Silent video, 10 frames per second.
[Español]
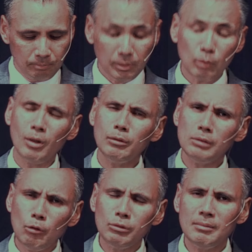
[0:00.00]
Pero ¿cuándo es
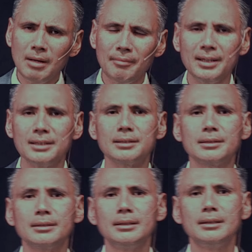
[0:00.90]
la última
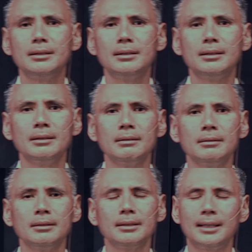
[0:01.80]
vez
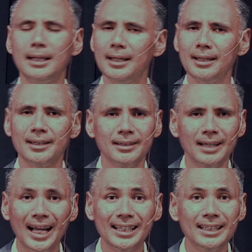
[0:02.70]
que
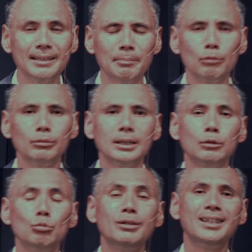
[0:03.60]
alguien te pregunta,
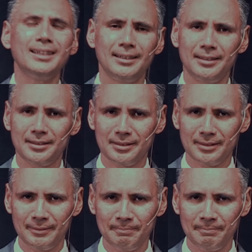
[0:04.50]
¿tú quién eres?